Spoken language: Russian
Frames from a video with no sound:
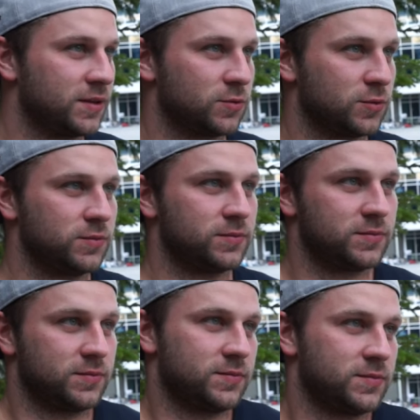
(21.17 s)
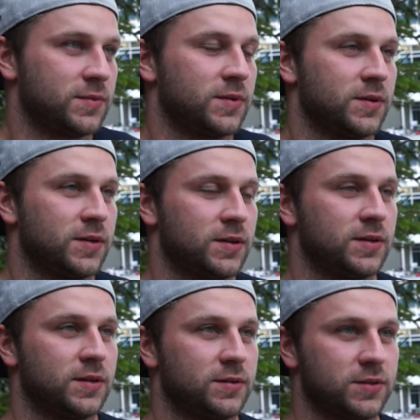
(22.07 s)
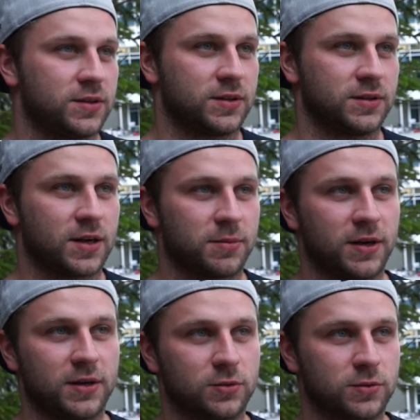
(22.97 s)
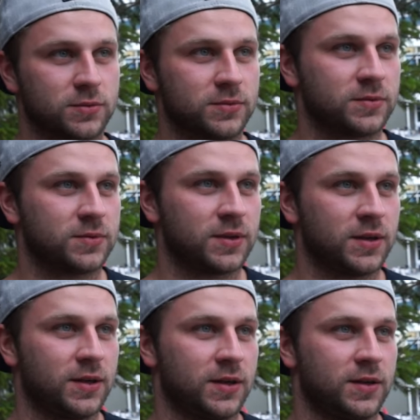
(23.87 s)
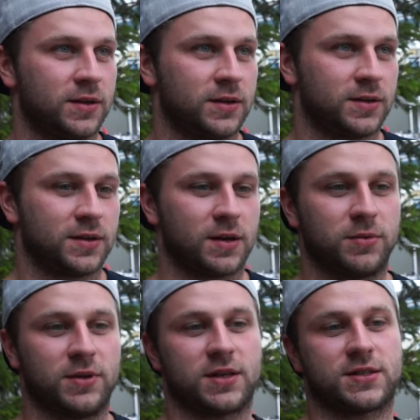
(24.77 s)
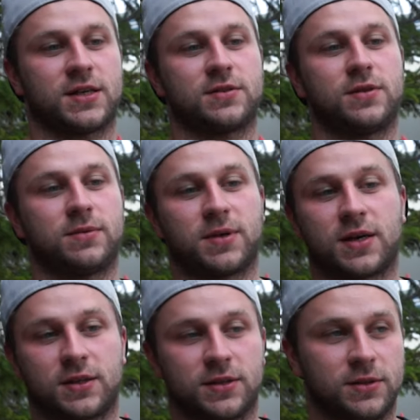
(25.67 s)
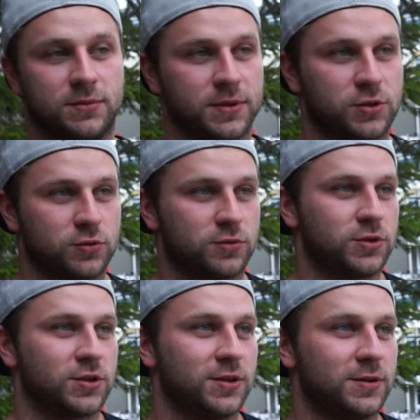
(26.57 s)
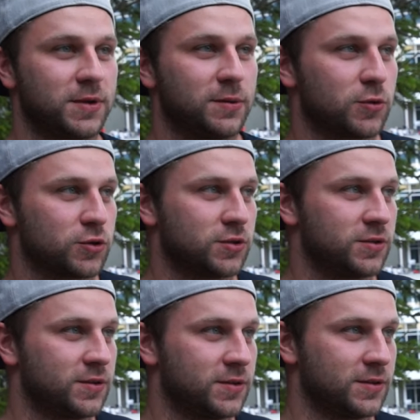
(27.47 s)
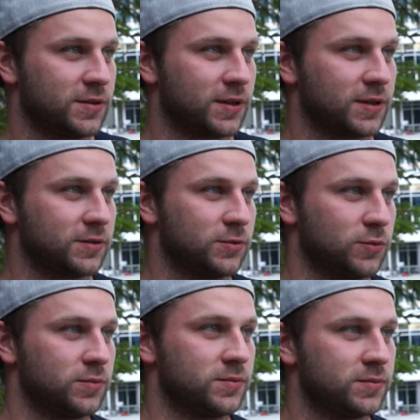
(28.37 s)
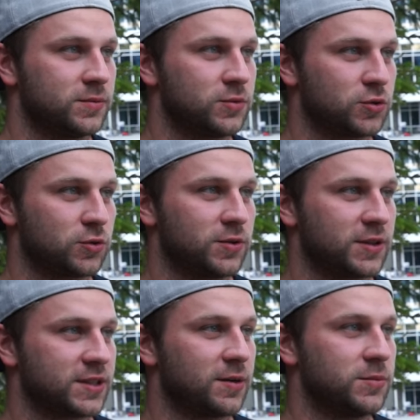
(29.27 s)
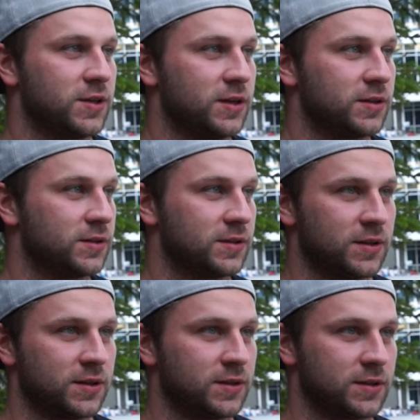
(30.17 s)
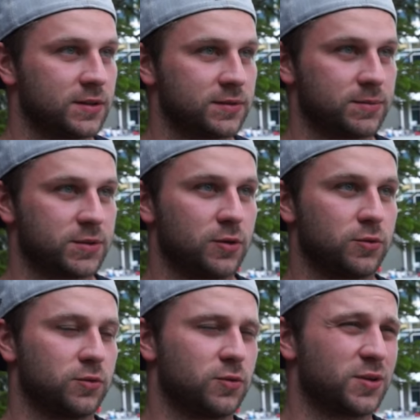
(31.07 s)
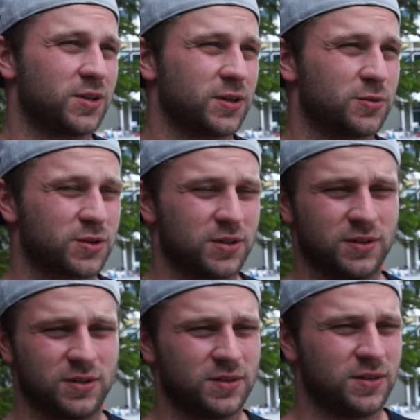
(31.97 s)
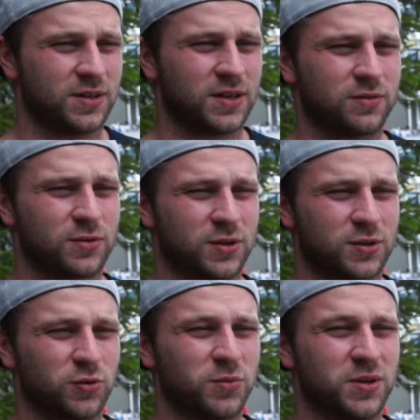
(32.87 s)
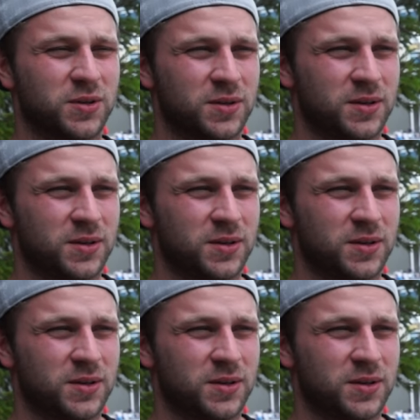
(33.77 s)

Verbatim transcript: Ну, и... Все это нормально, но как бы не рассказывали, пока ты не почувствуешь и не поймешь, на, ну, что на самом деле это абсолютно другие нагрузки, не как в других клубах.